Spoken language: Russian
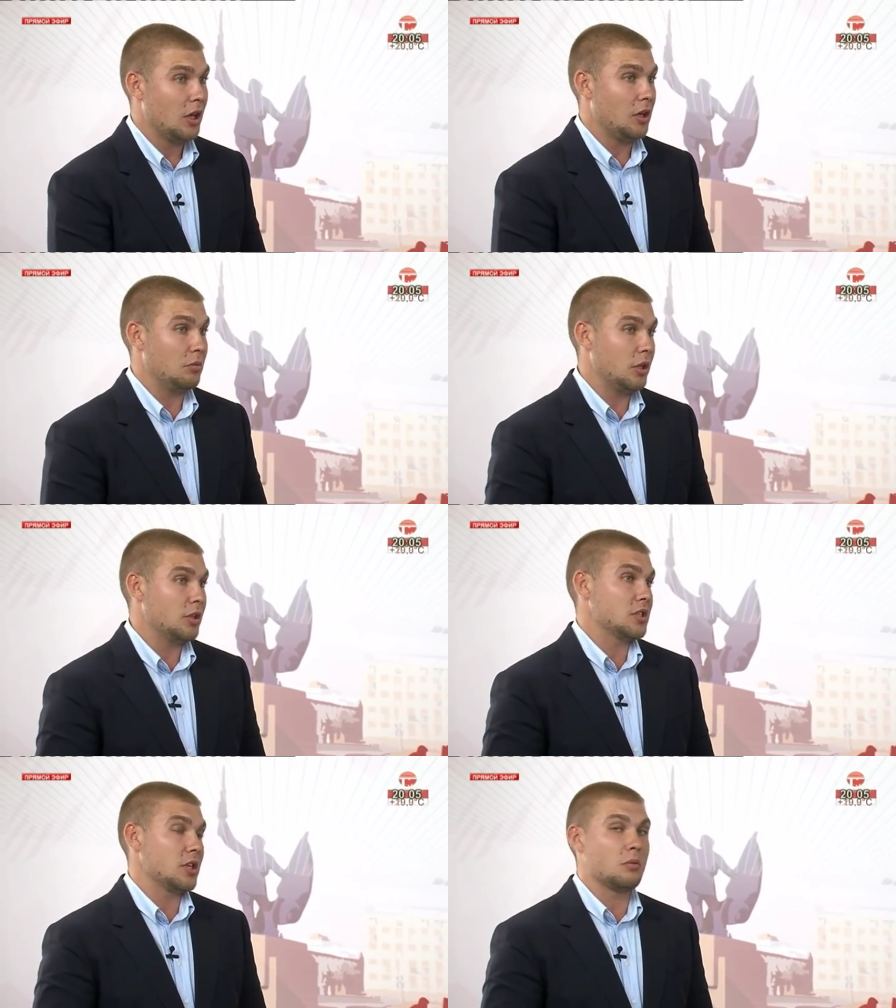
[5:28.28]
И мне
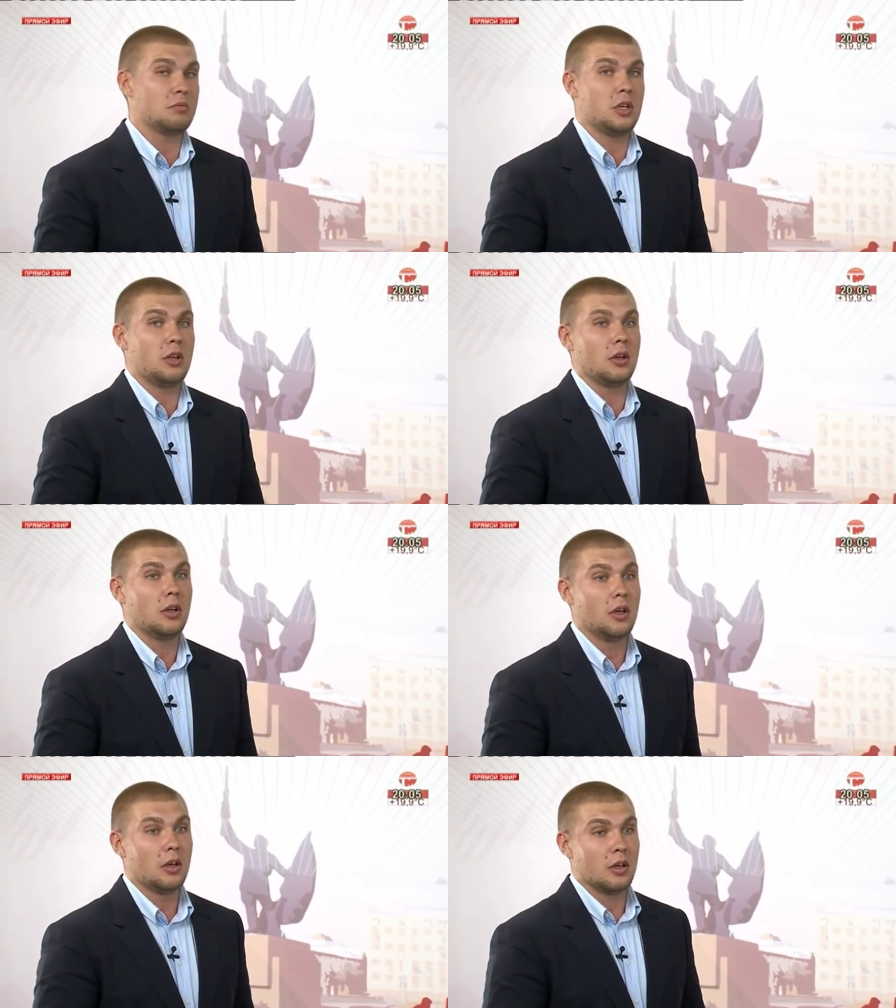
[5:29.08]
на самом деле
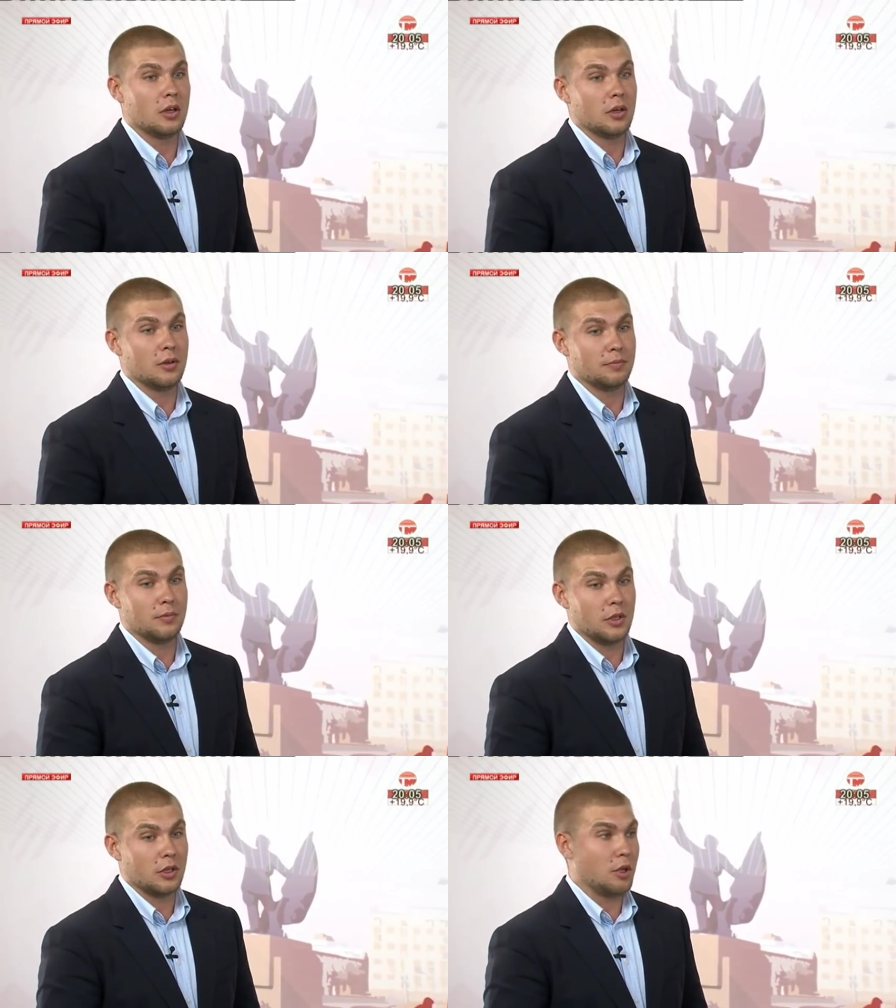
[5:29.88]
э,
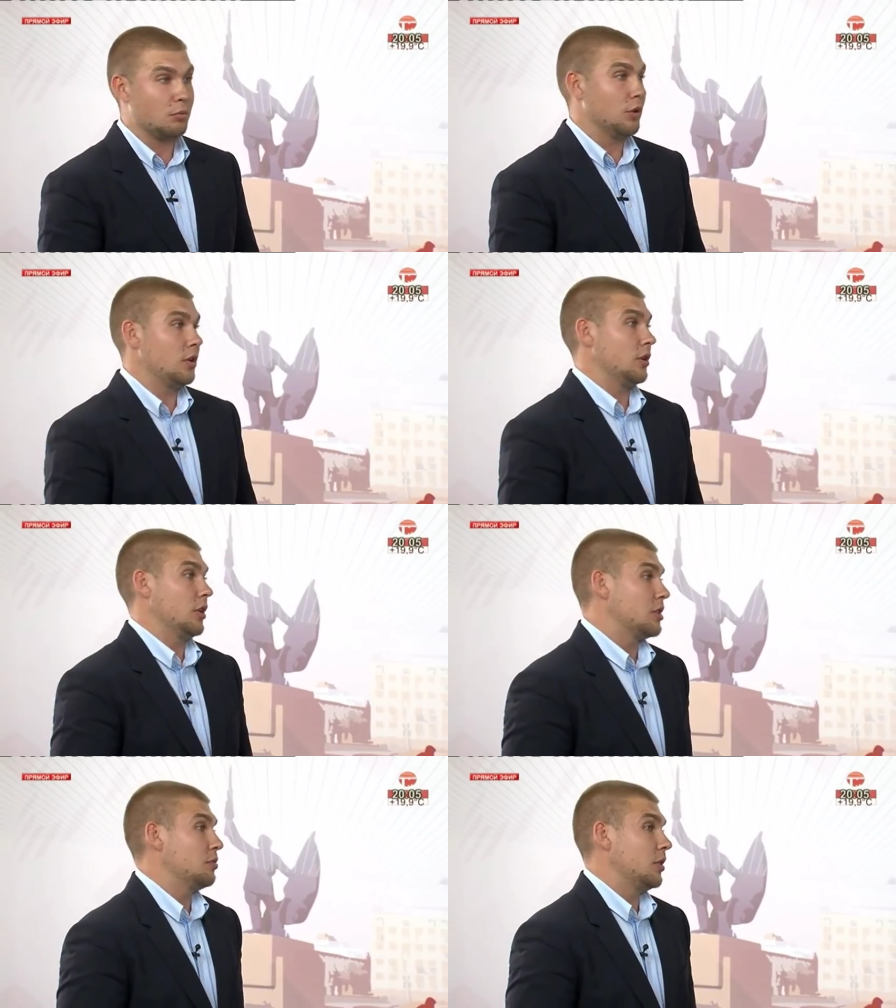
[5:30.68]
иногда больно
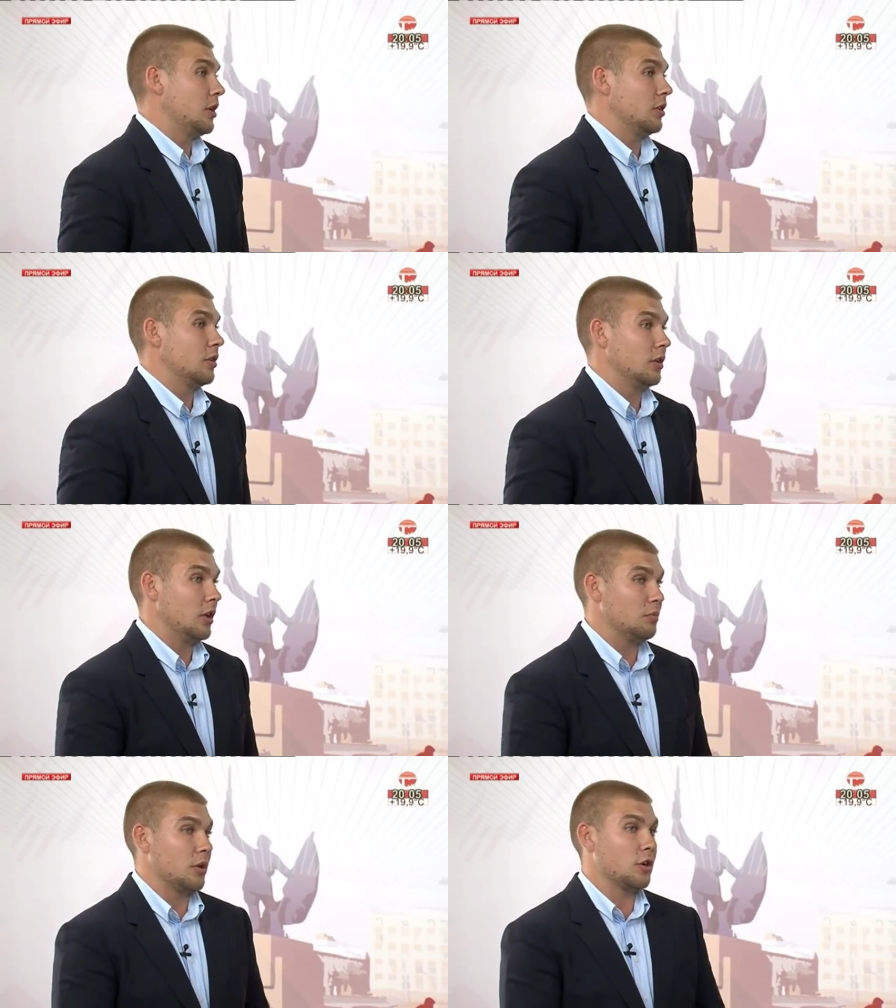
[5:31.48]
да, смотреть.
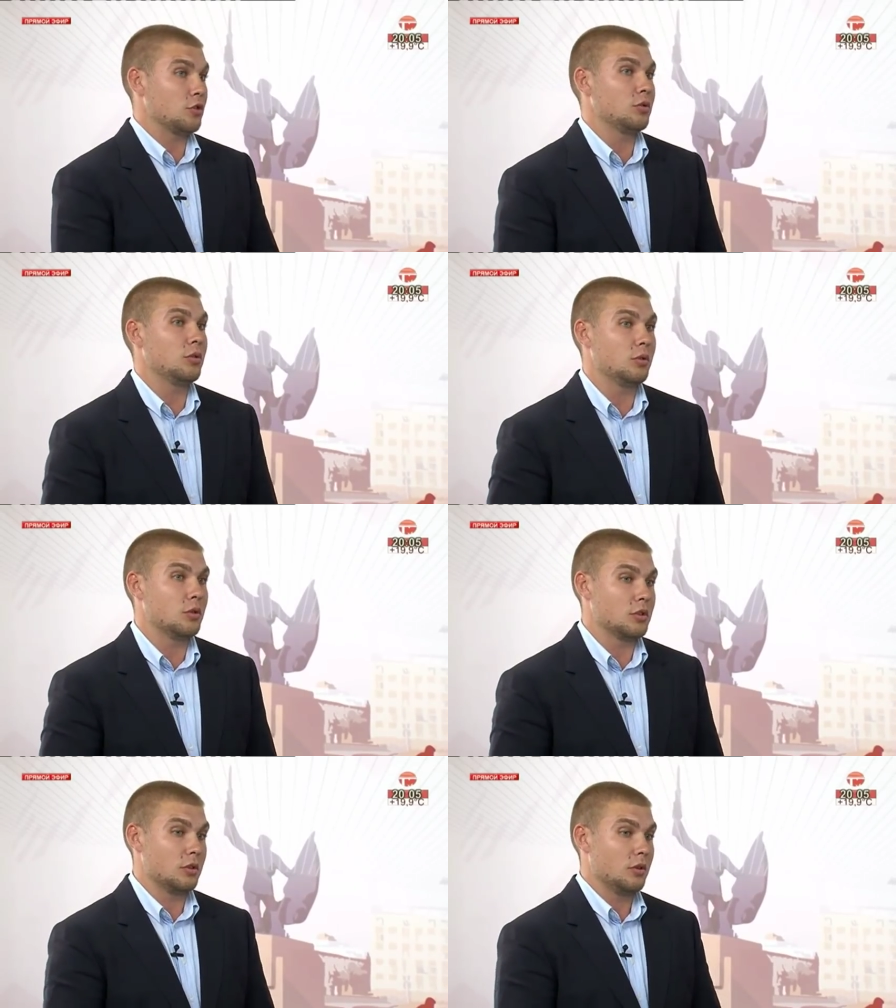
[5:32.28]
Я прохожу на
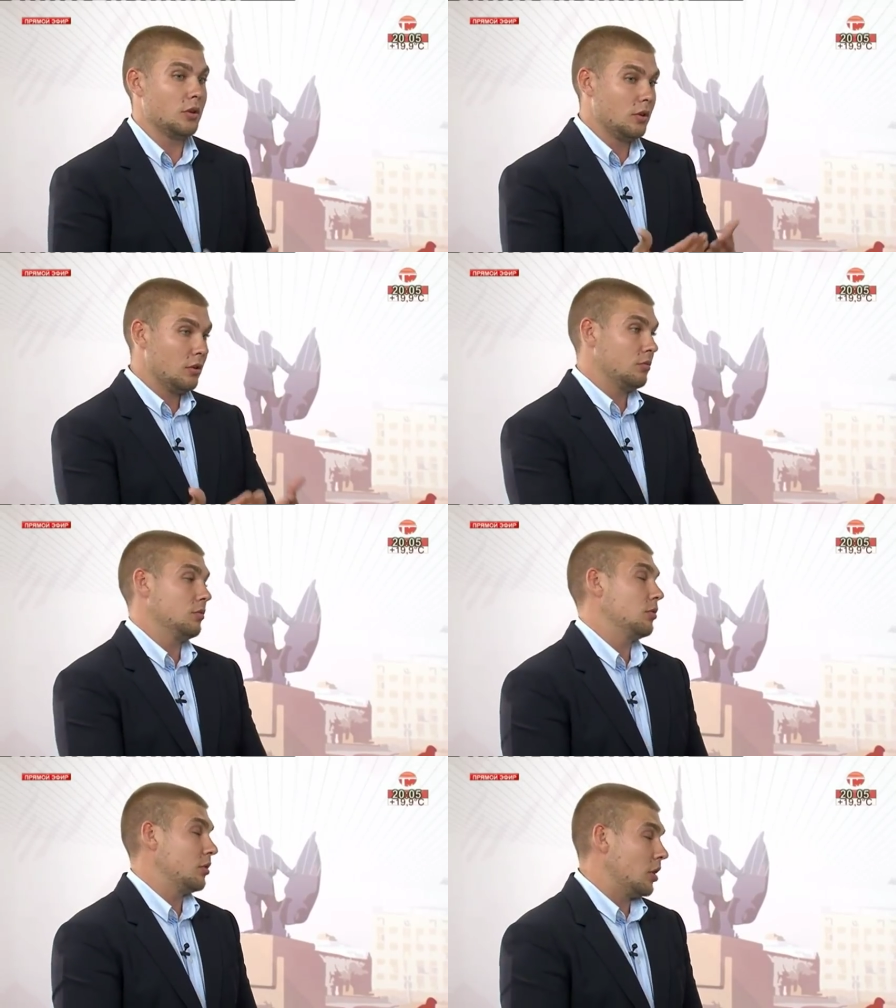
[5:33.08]
улице
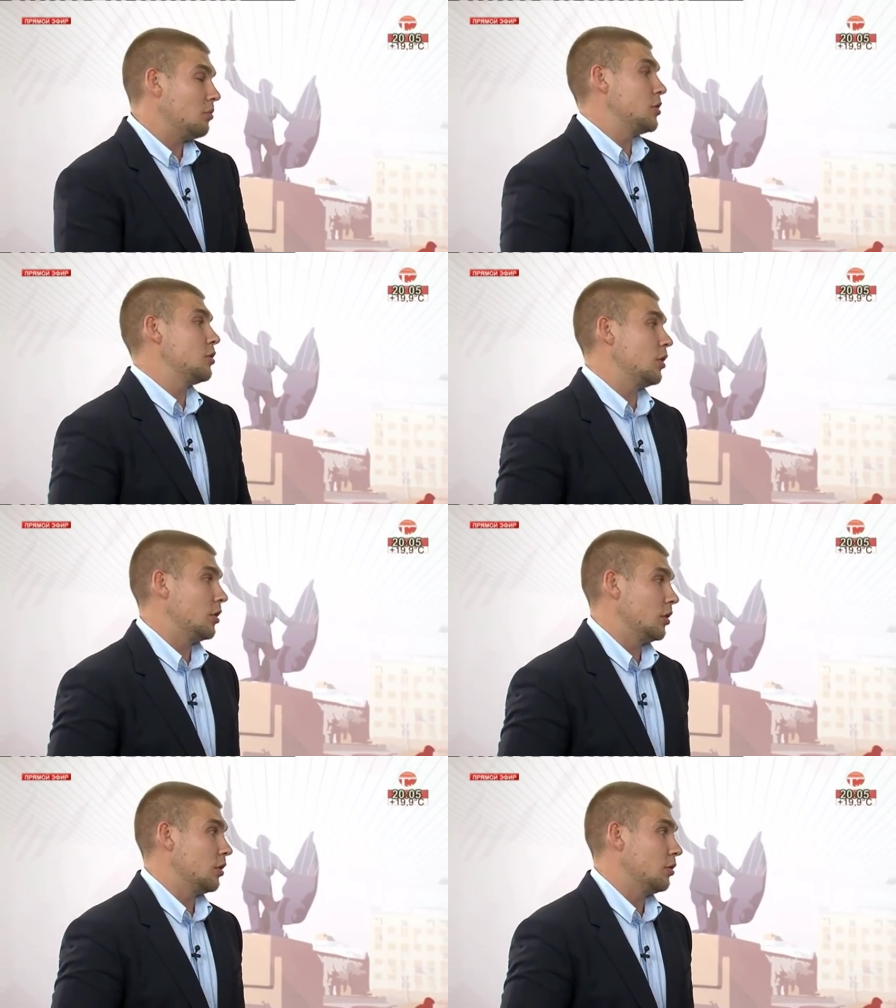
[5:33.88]
ну, на
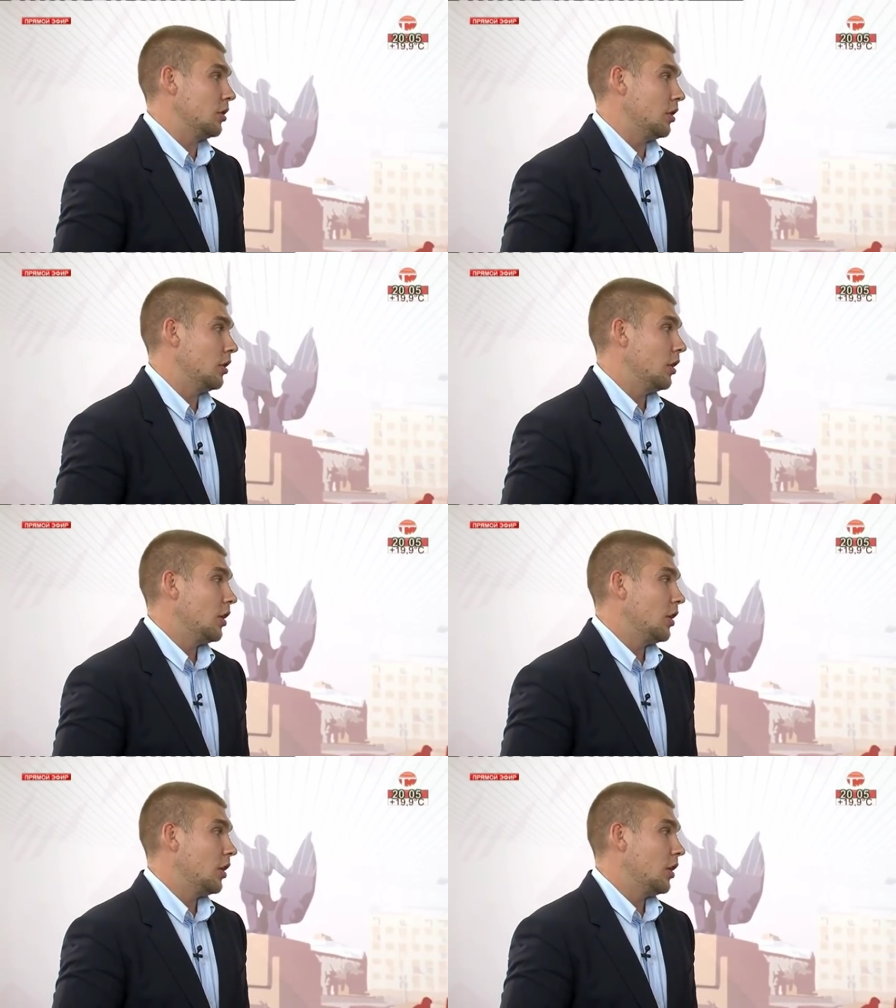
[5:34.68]
обездоленных людей.